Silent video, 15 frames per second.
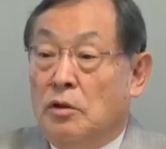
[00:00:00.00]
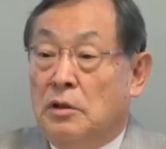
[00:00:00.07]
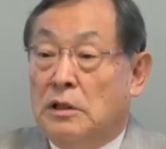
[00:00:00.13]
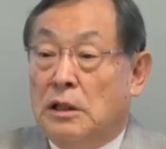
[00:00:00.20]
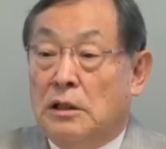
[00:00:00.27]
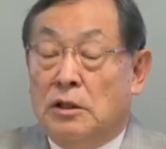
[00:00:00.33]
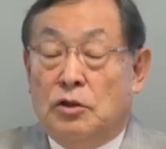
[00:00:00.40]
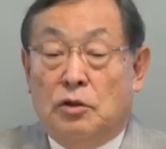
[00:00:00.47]

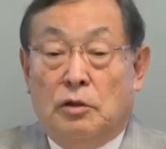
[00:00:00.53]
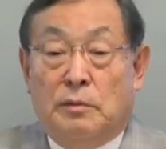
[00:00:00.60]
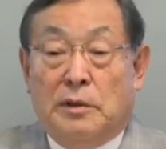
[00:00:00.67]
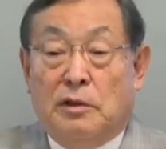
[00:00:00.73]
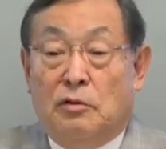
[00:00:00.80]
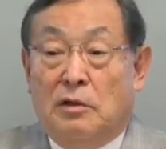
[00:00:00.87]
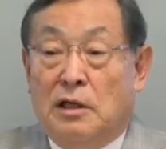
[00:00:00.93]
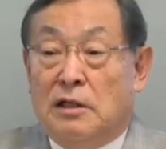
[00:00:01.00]

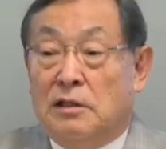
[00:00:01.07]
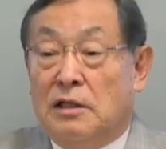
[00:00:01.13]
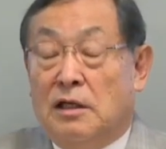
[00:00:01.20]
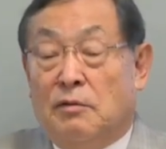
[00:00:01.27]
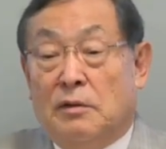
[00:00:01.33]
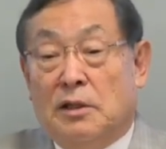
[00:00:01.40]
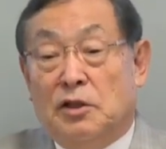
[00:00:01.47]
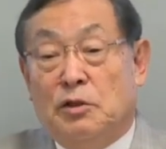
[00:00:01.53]
インターナショナルバカロレアっていう
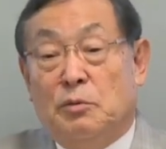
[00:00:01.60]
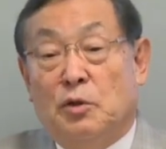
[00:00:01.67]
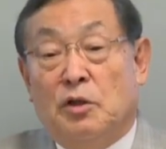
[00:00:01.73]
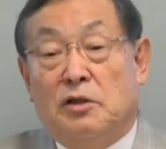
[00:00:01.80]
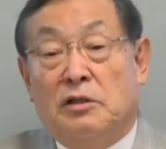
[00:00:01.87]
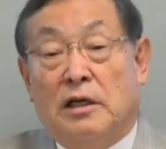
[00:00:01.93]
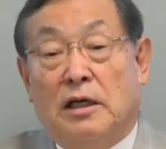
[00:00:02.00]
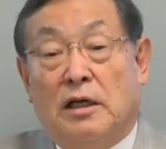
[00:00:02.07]
のは、私も
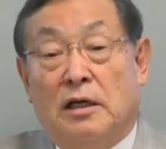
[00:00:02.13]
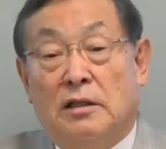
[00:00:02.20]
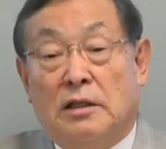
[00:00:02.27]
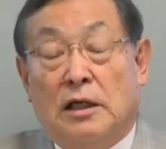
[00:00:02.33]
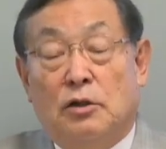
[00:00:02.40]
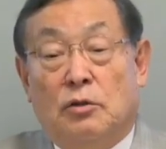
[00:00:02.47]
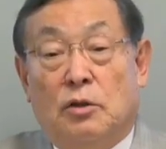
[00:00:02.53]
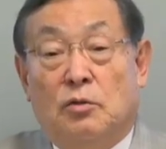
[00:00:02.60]
ですね
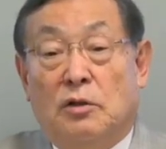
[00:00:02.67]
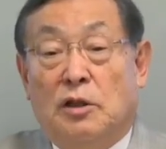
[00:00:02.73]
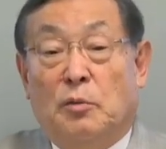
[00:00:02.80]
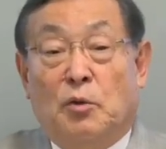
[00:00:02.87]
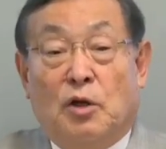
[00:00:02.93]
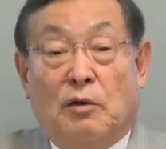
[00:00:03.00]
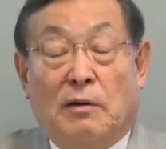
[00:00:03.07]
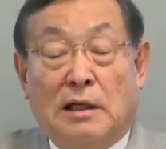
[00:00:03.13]
最初はどんな
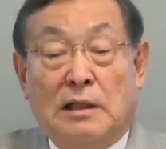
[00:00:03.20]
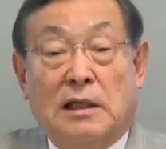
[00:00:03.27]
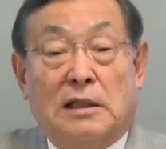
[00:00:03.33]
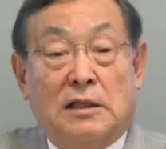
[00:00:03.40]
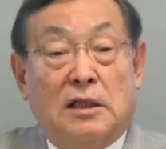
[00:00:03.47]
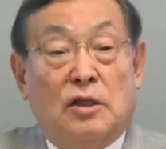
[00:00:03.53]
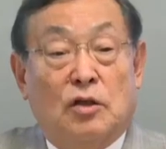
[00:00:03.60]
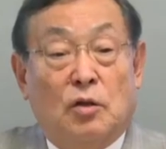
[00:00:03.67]
ものか分からな
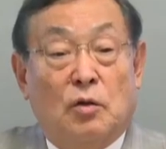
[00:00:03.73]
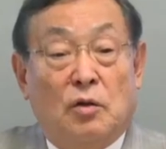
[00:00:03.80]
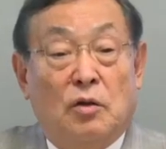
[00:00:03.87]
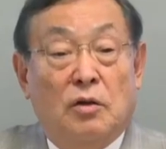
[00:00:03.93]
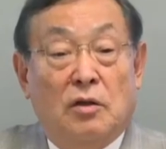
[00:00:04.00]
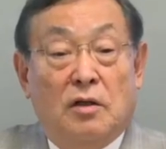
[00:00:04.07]
かったんですけど、